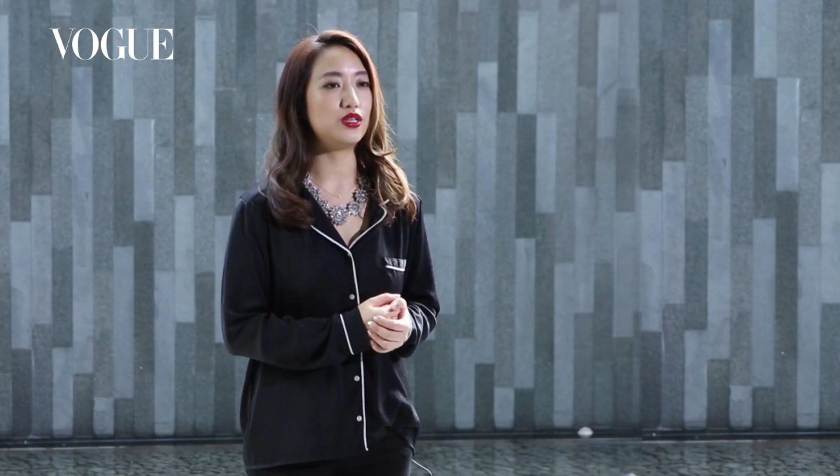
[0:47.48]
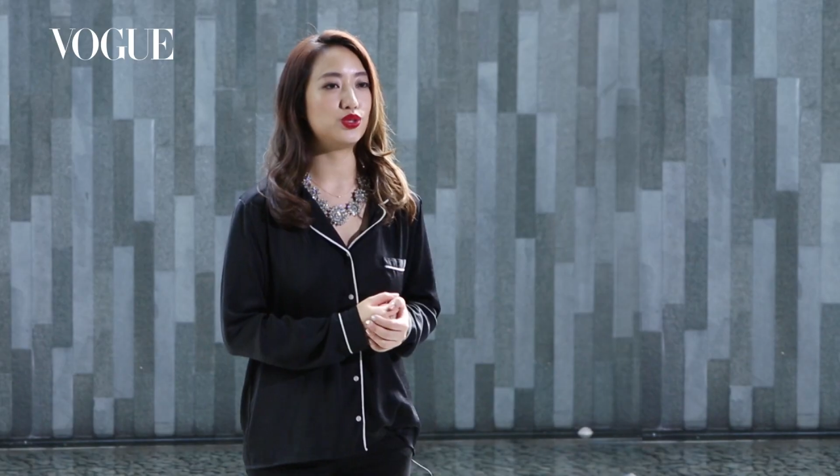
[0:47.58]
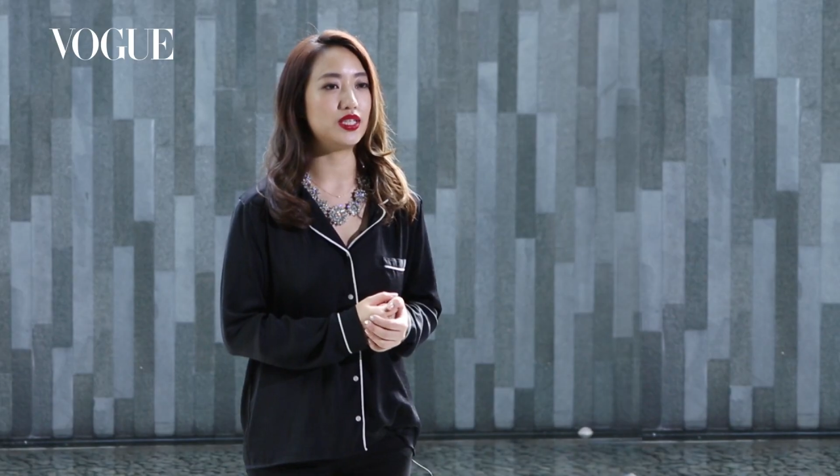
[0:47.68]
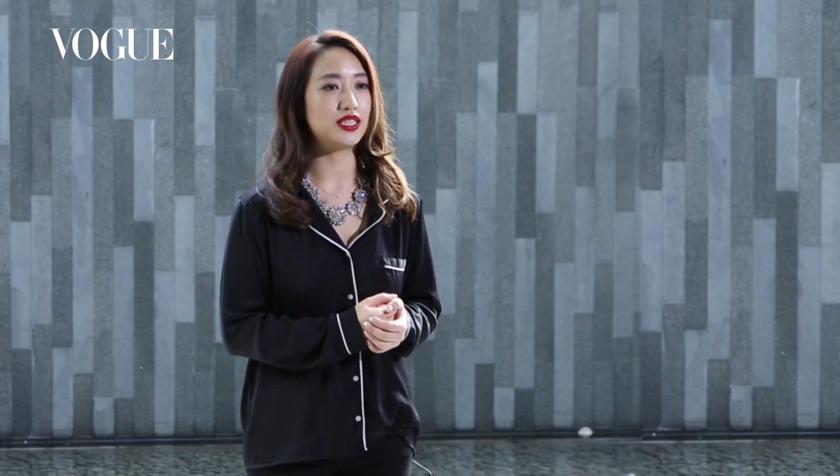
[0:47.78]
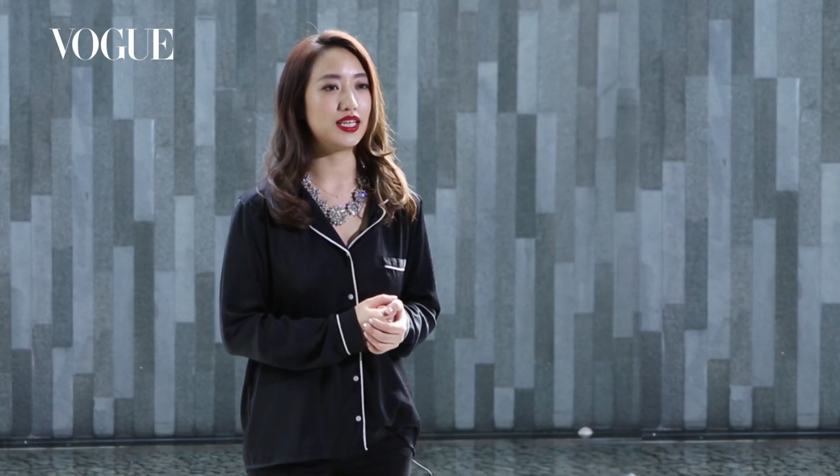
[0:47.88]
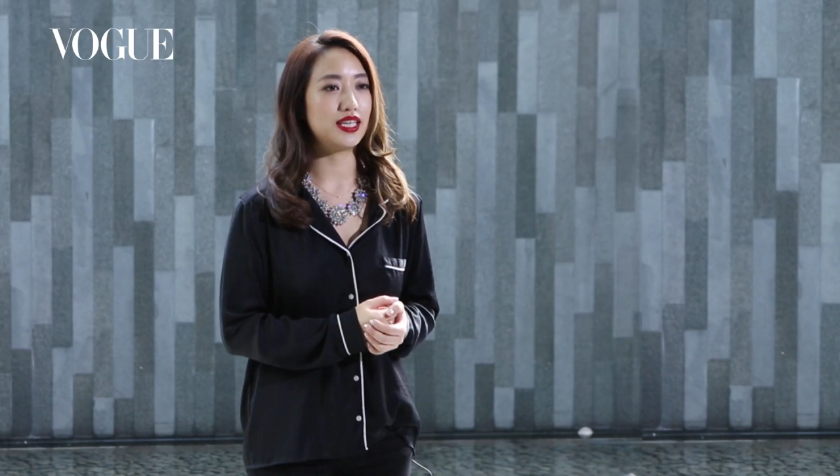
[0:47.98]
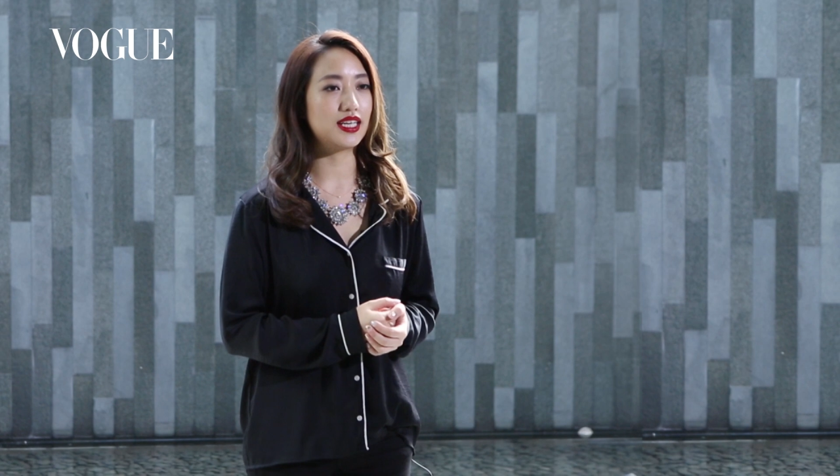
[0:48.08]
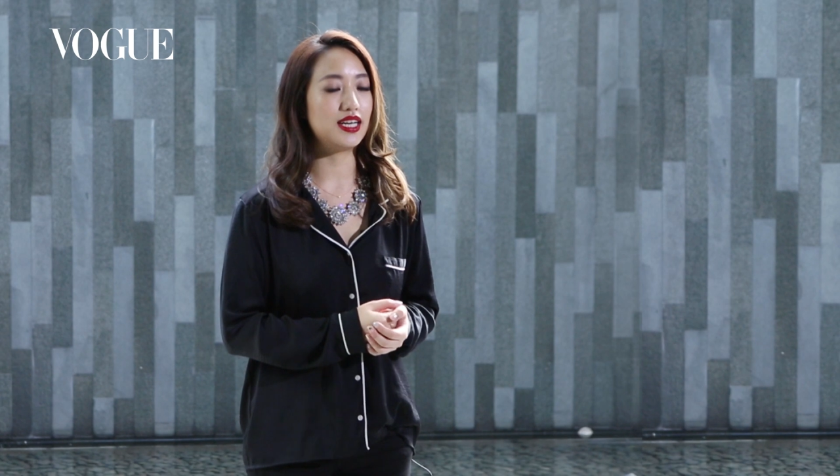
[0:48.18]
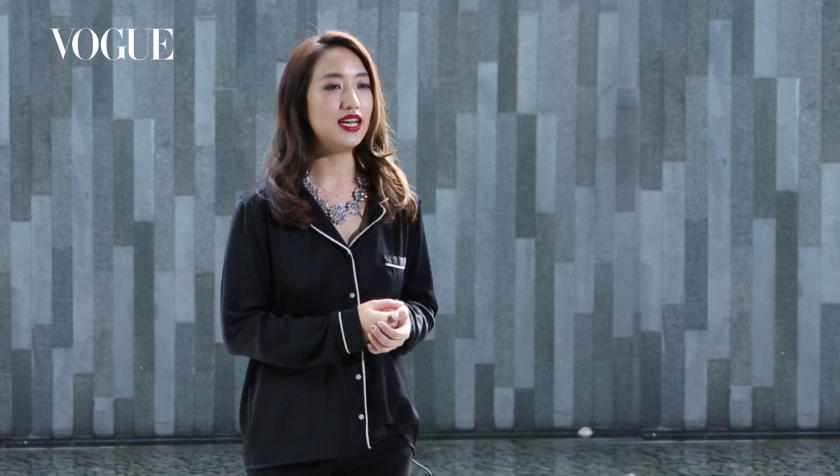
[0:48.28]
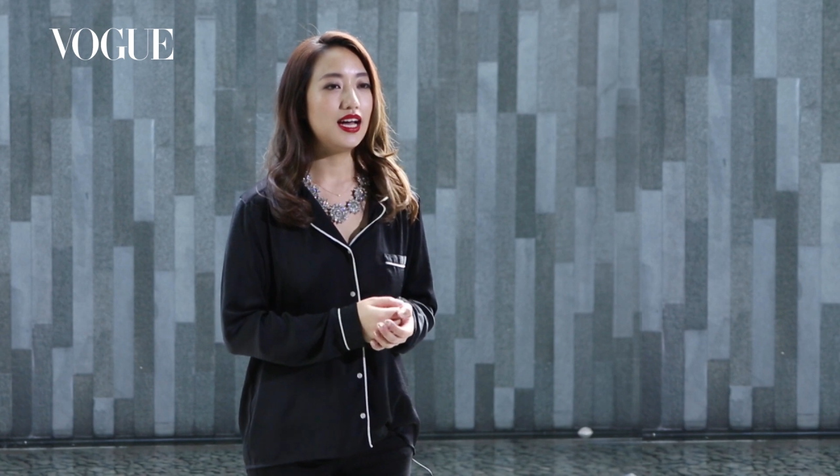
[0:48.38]
可以选择一
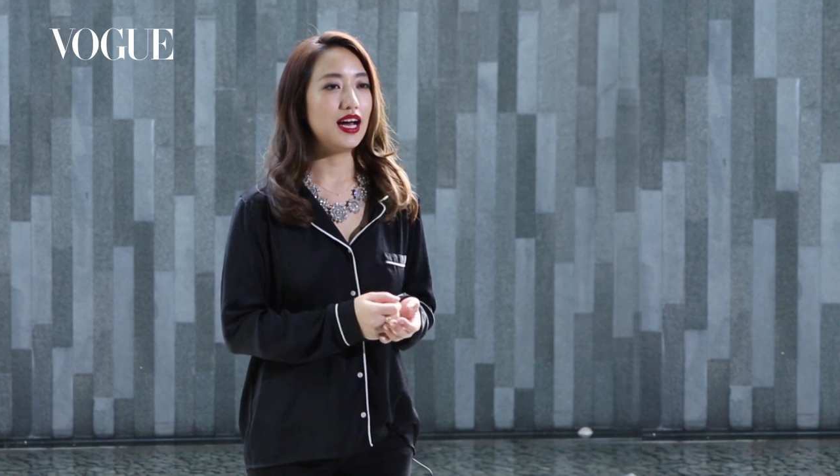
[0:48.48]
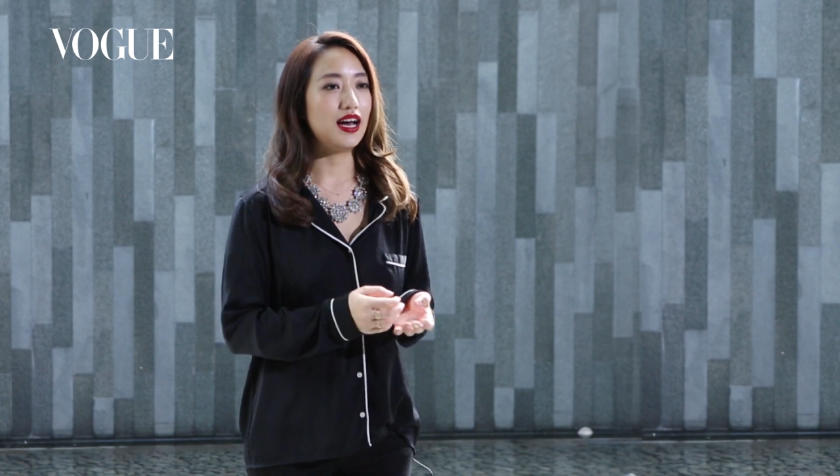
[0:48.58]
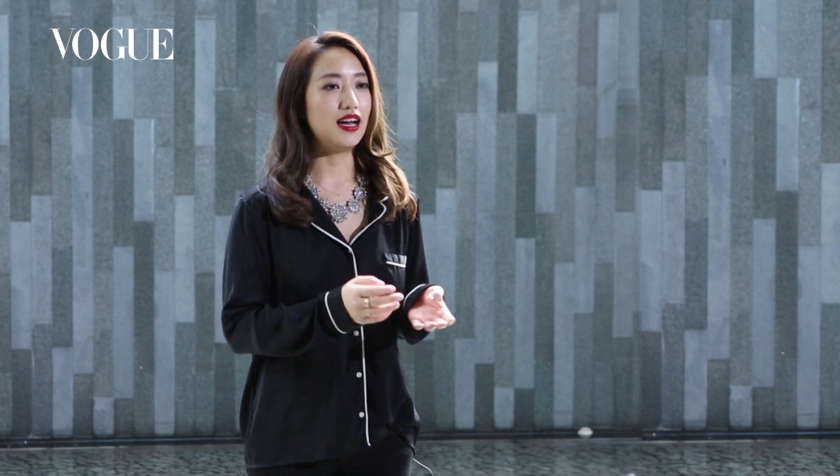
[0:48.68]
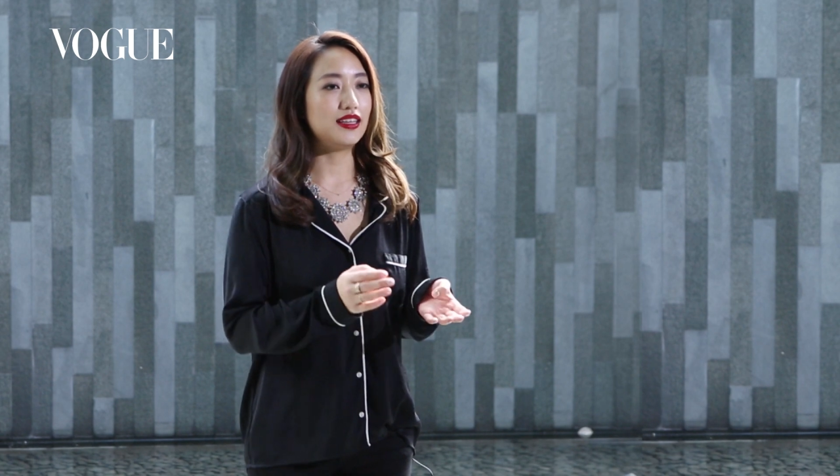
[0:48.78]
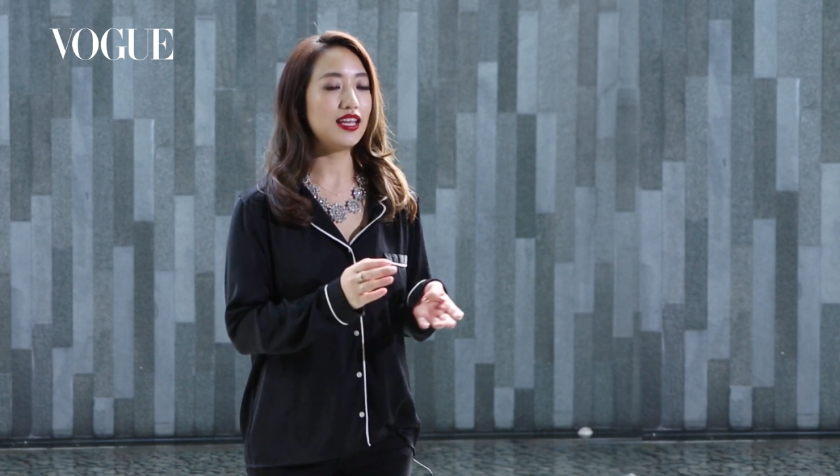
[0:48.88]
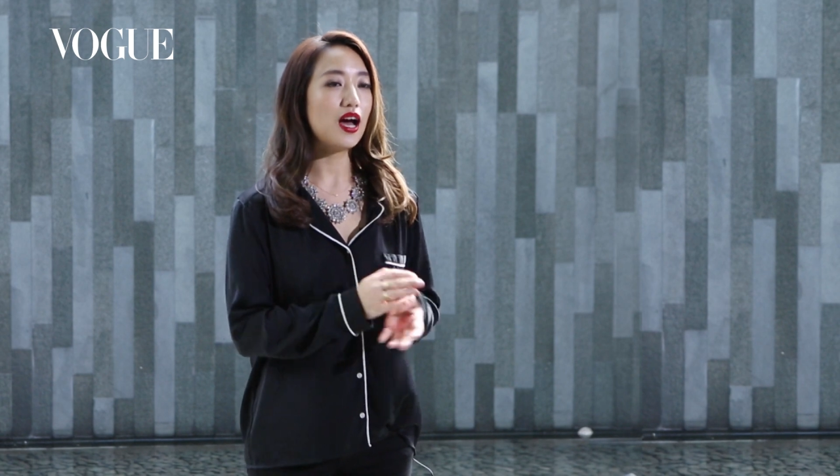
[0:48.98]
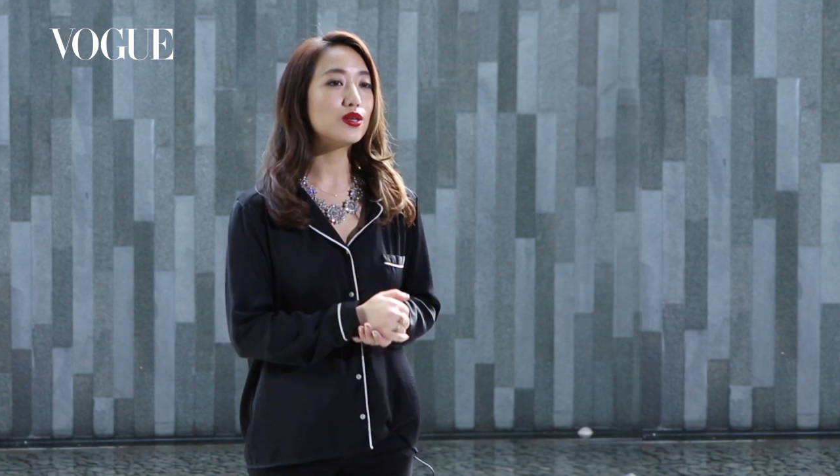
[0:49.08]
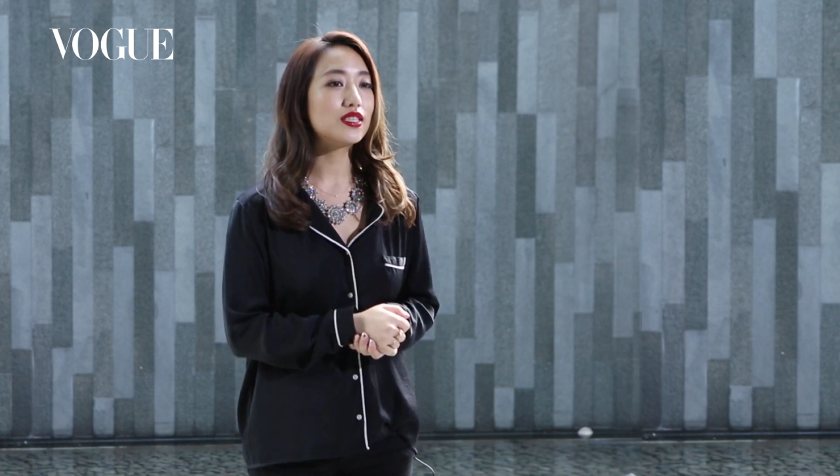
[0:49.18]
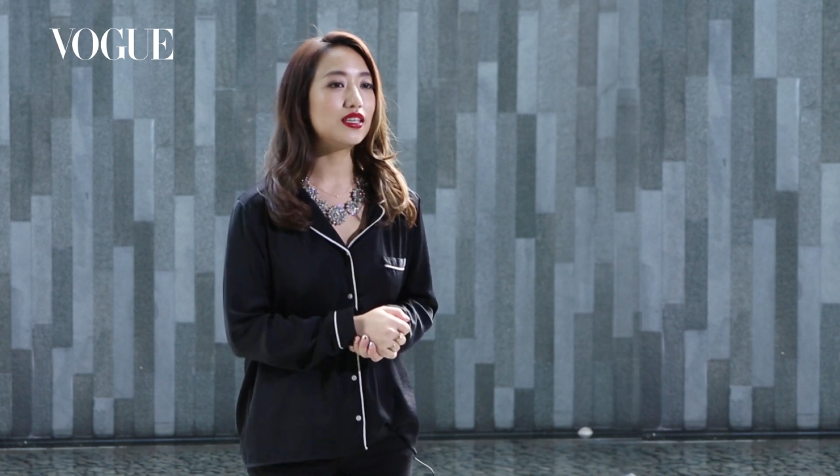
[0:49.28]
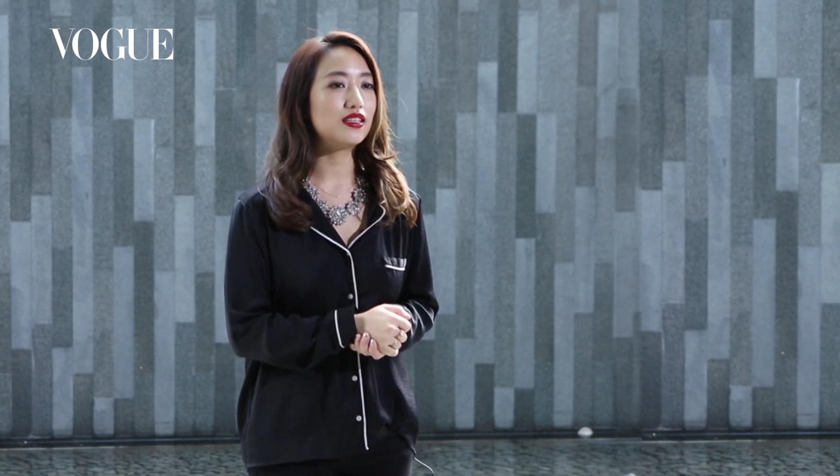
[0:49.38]
个呃
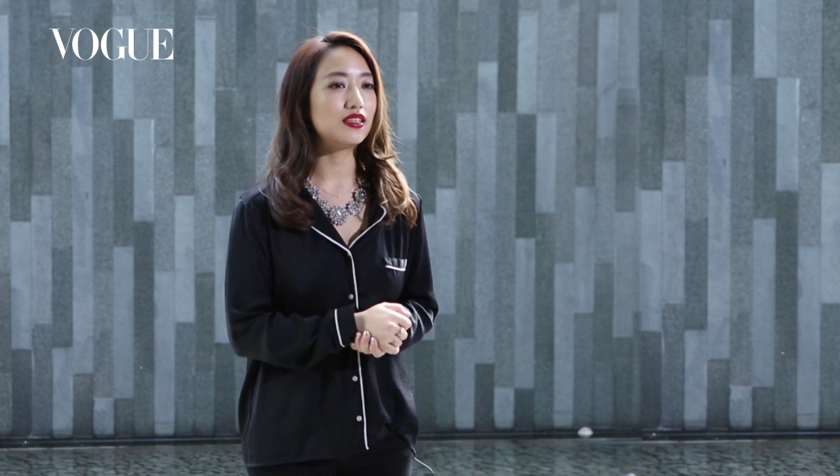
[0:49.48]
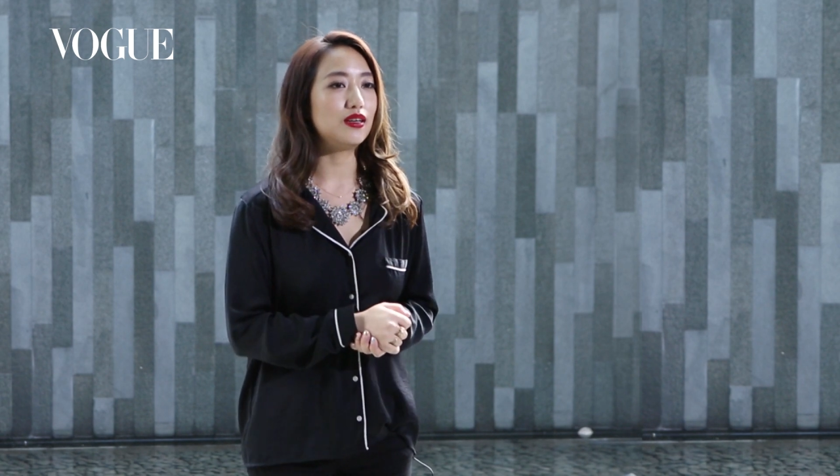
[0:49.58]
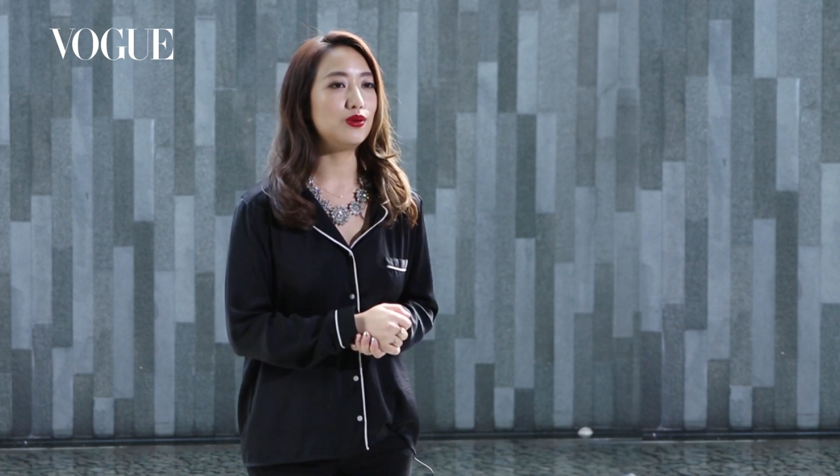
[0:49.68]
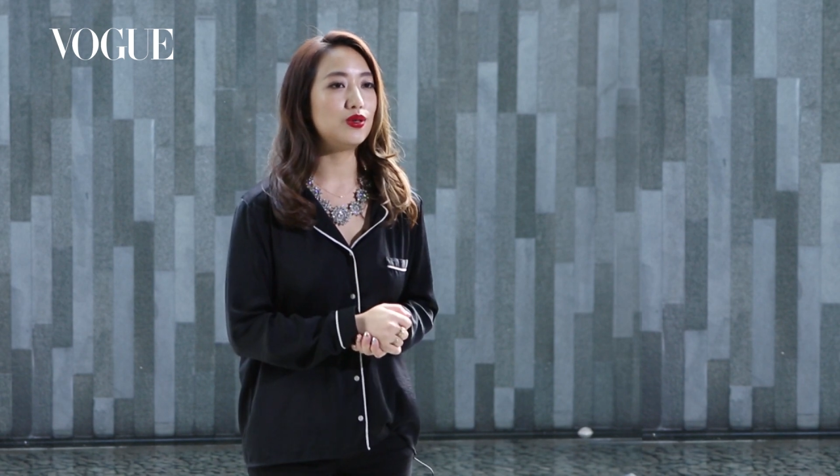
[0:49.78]
跳色的，